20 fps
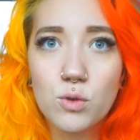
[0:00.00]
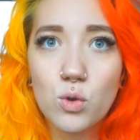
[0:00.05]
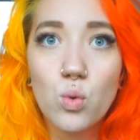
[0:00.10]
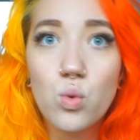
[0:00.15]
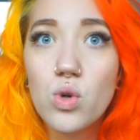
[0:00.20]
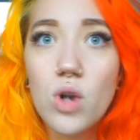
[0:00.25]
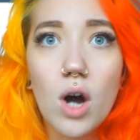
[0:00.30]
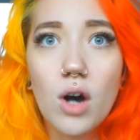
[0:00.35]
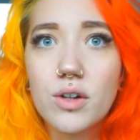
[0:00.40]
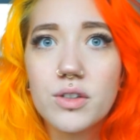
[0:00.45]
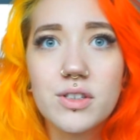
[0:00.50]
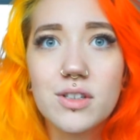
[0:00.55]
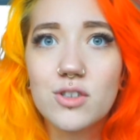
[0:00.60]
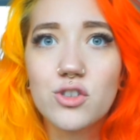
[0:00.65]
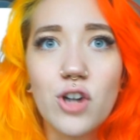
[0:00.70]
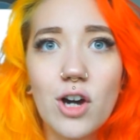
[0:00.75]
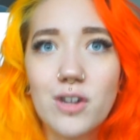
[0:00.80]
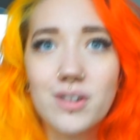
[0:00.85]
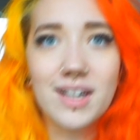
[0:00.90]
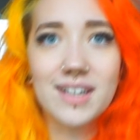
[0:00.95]
gut
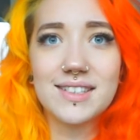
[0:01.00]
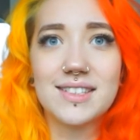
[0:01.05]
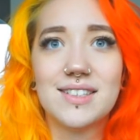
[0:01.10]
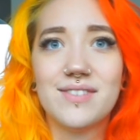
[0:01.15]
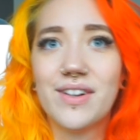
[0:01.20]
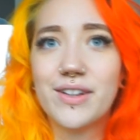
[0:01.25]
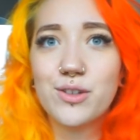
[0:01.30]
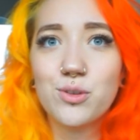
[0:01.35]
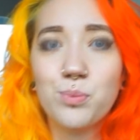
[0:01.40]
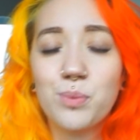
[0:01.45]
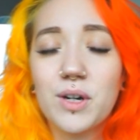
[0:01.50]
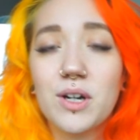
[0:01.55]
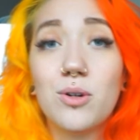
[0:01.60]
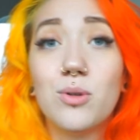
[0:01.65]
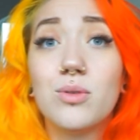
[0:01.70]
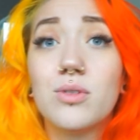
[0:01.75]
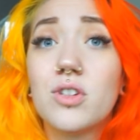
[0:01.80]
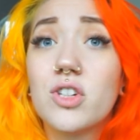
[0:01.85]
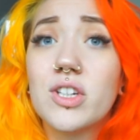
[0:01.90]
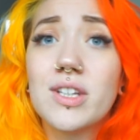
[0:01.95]
ausgeschaut hat. Sie waren super
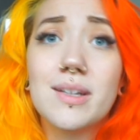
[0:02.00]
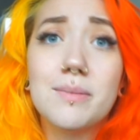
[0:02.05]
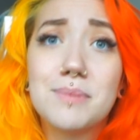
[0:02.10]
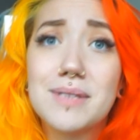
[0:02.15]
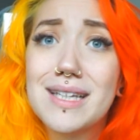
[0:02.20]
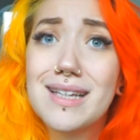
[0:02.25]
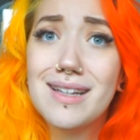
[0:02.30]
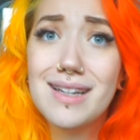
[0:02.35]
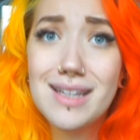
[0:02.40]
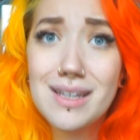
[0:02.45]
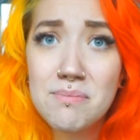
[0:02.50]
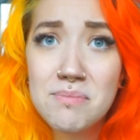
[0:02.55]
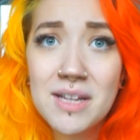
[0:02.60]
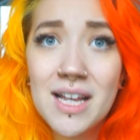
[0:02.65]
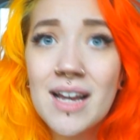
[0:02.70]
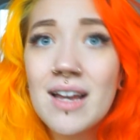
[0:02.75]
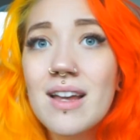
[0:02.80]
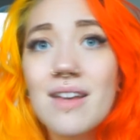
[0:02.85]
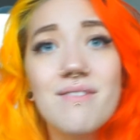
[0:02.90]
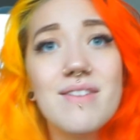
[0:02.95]
chaotisch. Ich habe sie geliebt.
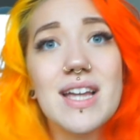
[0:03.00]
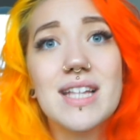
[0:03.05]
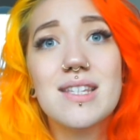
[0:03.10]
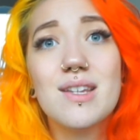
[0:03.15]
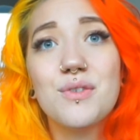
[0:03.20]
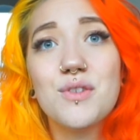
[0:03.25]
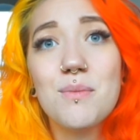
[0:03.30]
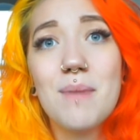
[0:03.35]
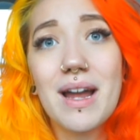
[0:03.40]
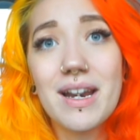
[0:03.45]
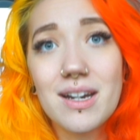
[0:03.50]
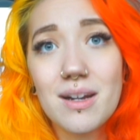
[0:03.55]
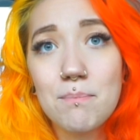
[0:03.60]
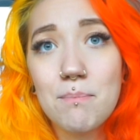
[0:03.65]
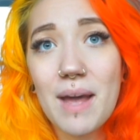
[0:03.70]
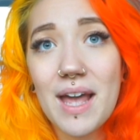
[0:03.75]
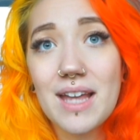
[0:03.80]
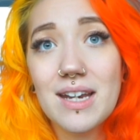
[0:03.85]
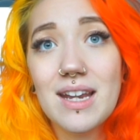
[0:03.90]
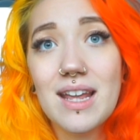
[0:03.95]
Wären sie auf dem anderen
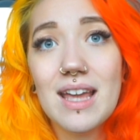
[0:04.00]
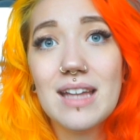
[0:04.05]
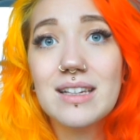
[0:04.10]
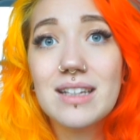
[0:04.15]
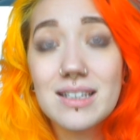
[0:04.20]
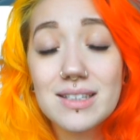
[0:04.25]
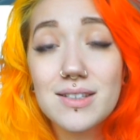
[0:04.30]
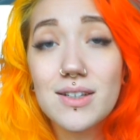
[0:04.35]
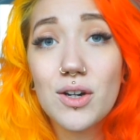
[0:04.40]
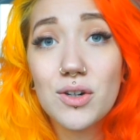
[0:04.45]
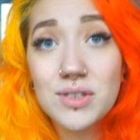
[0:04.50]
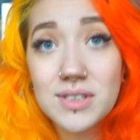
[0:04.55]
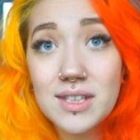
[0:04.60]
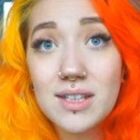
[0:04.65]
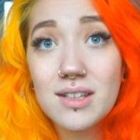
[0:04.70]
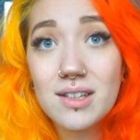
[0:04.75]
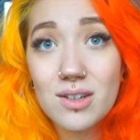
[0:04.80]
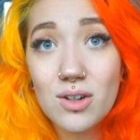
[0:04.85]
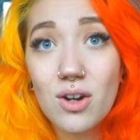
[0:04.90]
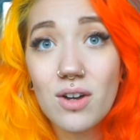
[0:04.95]
Bein, hätte ich sie auch
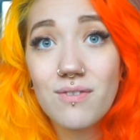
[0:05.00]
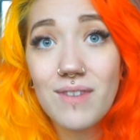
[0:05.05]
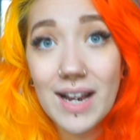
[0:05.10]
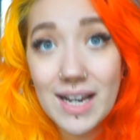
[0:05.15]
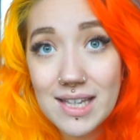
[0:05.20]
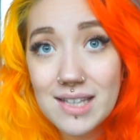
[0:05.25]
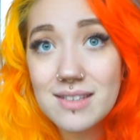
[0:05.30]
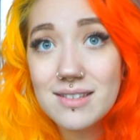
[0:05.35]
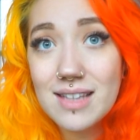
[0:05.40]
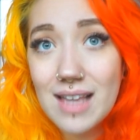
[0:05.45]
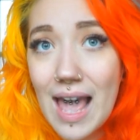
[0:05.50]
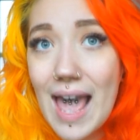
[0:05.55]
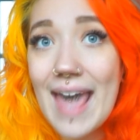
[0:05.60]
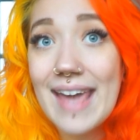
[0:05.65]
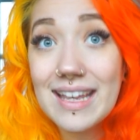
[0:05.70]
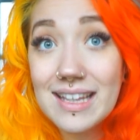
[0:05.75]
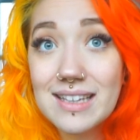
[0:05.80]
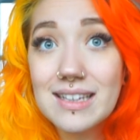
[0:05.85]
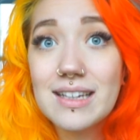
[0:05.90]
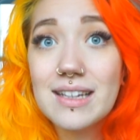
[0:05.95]
sicher noch, weil ich sie
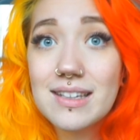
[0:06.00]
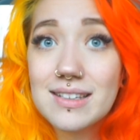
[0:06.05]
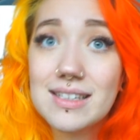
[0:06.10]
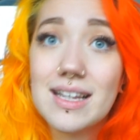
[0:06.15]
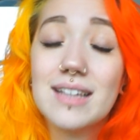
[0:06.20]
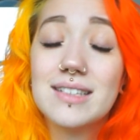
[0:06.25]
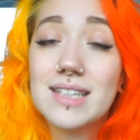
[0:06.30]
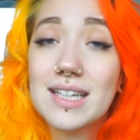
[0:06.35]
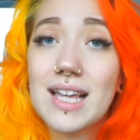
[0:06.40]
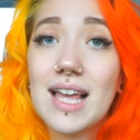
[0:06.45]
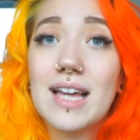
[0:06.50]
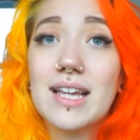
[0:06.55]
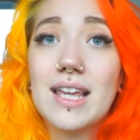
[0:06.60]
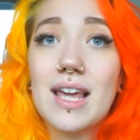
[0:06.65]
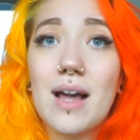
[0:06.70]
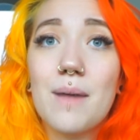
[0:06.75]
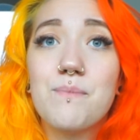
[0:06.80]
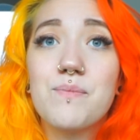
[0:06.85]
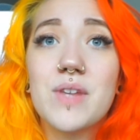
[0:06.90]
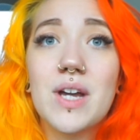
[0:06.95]
eigentlich sehr, sehr gern
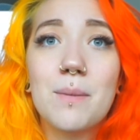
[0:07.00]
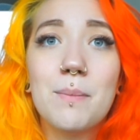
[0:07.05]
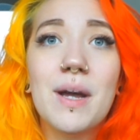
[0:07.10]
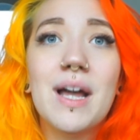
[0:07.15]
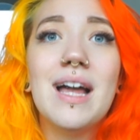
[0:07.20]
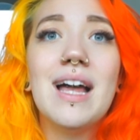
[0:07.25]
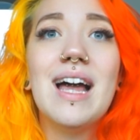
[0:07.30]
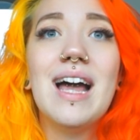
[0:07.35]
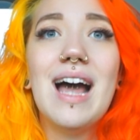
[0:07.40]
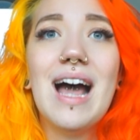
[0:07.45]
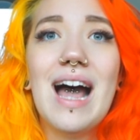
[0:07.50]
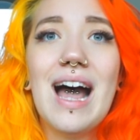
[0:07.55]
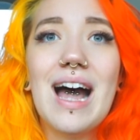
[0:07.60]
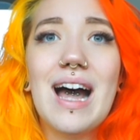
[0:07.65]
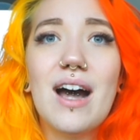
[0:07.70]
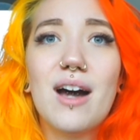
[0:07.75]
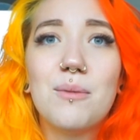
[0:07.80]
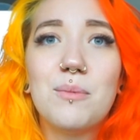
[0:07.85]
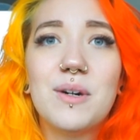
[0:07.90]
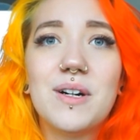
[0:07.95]
gehabt habe.
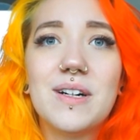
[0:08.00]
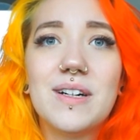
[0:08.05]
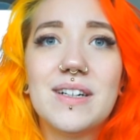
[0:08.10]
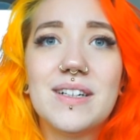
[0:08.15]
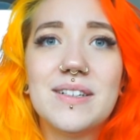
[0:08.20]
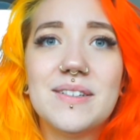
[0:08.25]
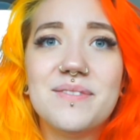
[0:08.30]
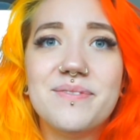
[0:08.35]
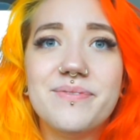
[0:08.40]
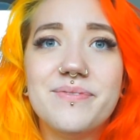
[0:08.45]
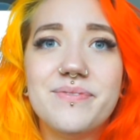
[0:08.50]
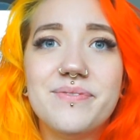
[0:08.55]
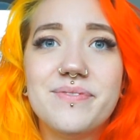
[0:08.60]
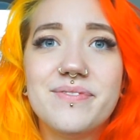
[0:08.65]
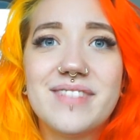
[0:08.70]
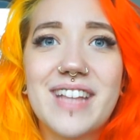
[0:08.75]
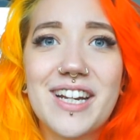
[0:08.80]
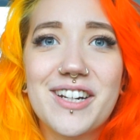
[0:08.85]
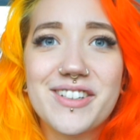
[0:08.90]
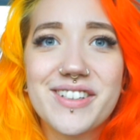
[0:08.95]
Aber
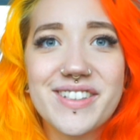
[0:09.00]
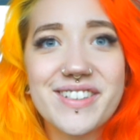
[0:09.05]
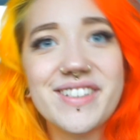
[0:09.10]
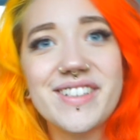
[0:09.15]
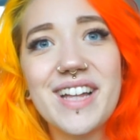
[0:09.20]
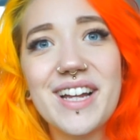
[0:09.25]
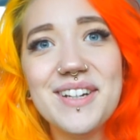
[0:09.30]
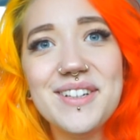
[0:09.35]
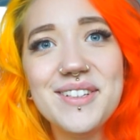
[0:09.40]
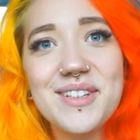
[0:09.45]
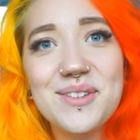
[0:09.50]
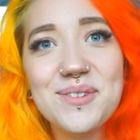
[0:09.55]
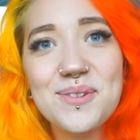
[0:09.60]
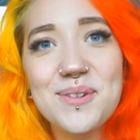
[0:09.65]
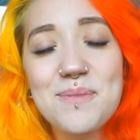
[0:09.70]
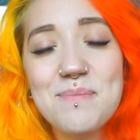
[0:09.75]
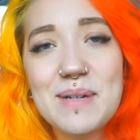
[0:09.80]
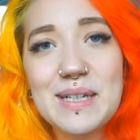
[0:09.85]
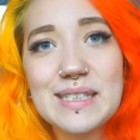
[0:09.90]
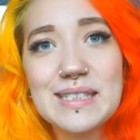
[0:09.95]
dadurch, dass sie da nicht dazu
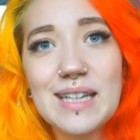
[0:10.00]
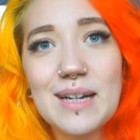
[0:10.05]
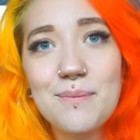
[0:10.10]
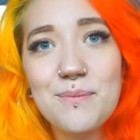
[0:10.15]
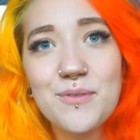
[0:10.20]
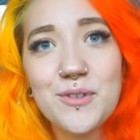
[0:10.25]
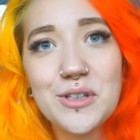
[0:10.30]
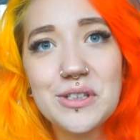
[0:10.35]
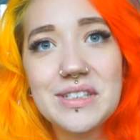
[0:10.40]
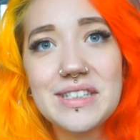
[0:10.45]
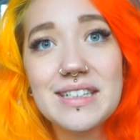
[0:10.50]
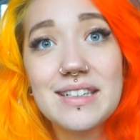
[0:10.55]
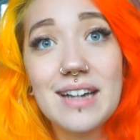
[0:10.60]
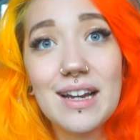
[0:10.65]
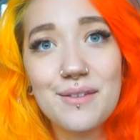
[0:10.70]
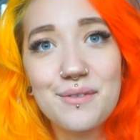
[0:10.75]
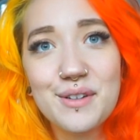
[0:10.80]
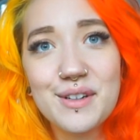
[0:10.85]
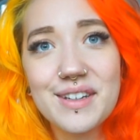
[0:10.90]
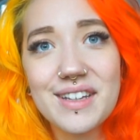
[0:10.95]
gepasst haben, wurden sie halt
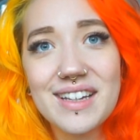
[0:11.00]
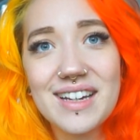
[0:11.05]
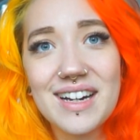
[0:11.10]
einfach